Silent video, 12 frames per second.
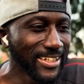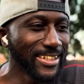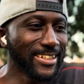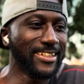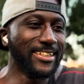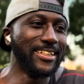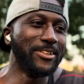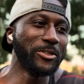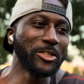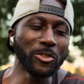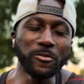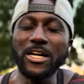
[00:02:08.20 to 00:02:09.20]
えー、
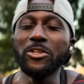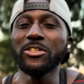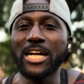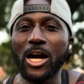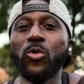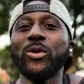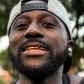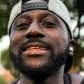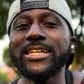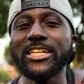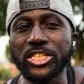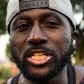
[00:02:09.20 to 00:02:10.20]
俺とファウルクが腕照
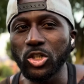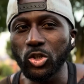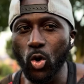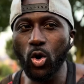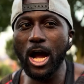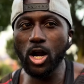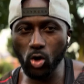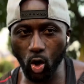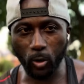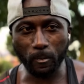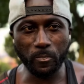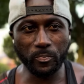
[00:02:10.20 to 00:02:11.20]
れしてる動画
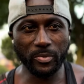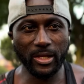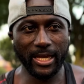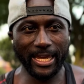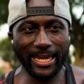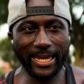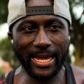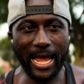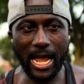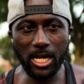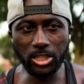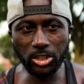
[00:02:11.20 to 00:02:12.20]
の、
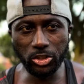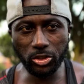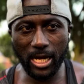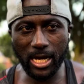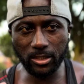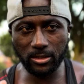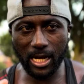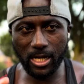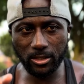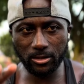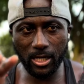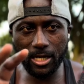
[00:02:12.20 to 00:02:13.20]
えー、アングル、ある、あ
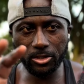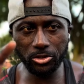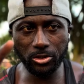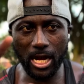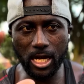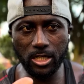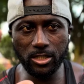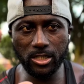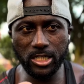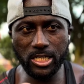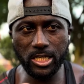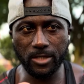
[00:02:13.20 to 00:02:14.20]
る、あるアングル
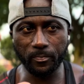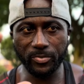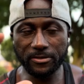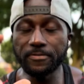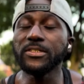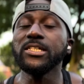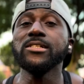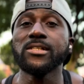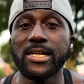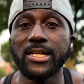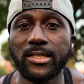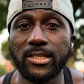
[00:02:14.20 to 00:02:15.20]
にフリーズ
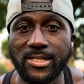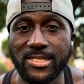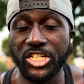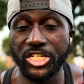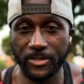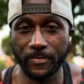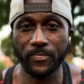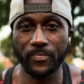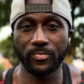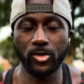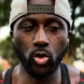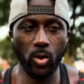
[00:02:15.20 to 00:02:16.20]
された写真。
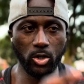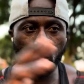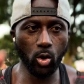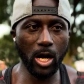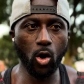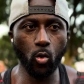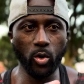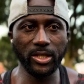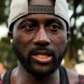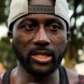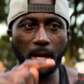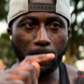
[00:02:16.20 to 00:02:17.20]
要は動画を覚え
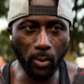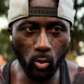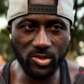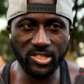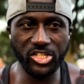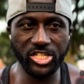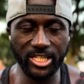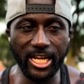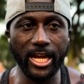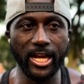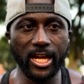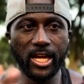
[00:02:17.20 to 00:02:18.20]
てて、ポーズし
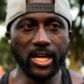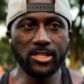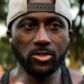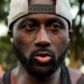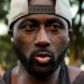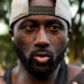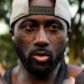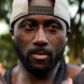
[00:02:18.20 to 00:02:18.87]
て、その、